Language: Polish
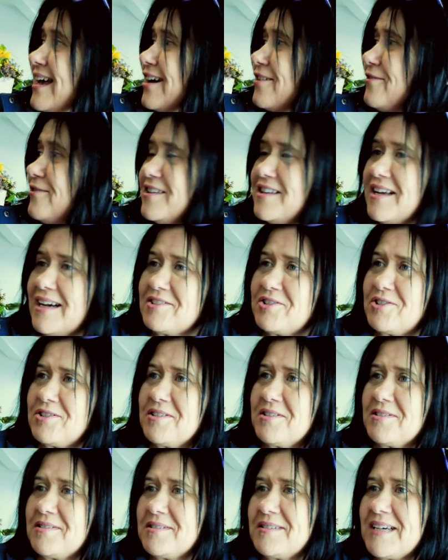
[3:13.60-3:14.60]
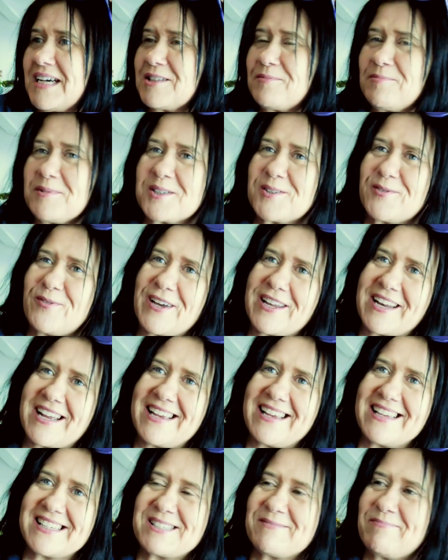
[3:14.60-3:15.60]
Jak widać, no, atmosfera
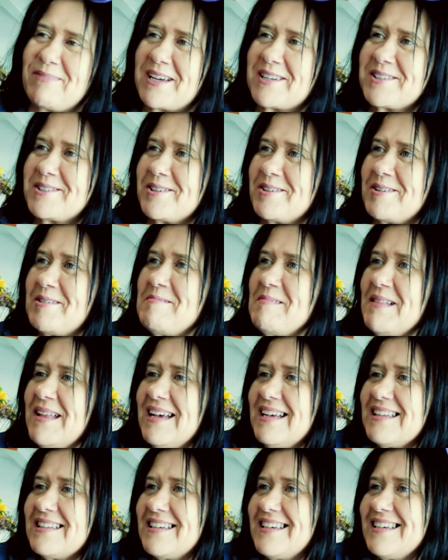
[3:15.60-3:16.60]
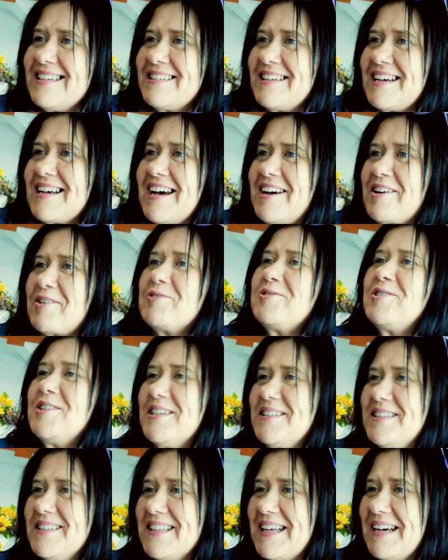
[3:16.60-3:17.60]
jest bardzo e, taka
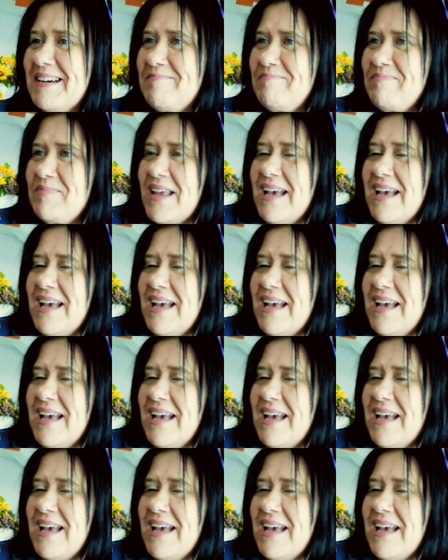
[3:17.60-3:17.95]
rodzinna.